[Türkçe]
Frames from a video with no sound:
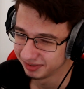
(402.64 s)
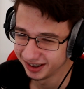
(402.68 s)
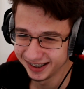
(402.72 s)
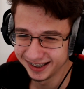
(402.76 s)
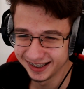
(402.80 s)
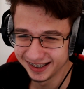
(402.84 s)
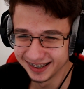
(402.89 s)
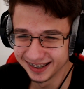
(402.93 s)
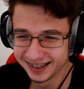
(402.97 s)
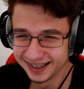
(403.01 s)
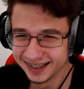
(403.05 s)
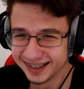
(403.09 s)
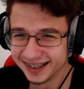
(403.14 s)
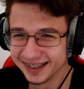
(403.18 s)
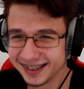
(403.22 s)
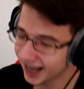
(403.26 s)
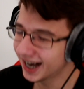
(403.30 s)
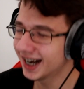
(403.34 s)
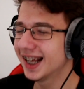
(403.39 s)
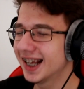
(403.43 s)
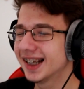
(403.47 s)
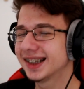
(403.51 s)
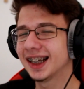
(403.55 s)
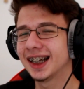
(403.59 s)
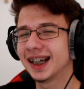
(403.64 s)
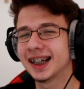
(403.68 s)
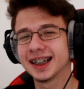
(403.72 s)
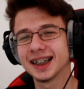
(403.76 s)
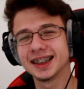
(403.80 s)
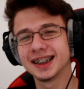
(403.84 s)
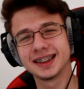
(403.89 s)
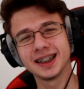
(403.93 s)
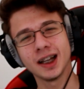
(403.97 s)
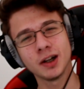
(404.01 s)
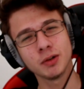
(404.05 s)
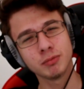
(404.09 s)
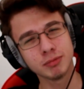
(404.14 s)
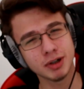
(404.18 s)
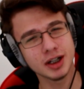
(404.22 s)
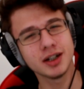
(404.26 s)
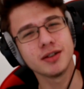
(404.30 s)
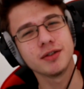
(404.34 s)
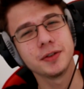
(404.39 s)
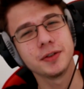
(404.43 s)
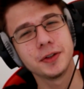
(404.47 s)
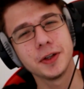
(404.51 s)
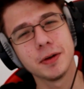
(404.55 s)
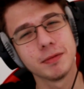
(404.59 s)
Peki. Her neyse arkadaşlar
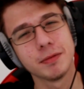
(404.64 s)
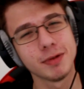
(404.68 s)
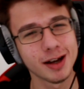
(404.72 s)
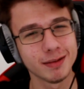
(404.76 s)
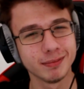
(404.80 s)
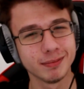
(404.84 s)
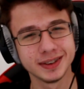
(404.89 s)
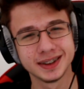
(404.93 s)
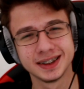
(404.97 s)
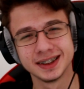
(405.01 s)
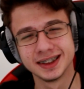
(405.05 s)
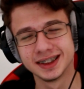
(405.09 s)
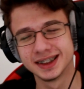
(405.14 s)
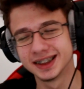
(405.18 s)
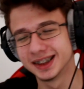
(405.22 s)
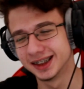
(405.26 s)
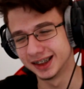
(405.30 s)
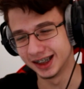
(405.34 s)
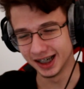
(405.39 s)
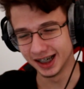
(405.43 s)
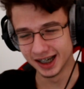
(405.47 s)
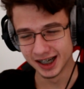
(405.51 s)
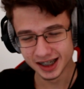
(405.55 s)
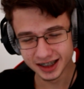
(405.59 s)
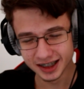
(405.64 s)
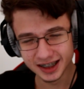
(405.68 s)
umarım video beğenmişsinizdir.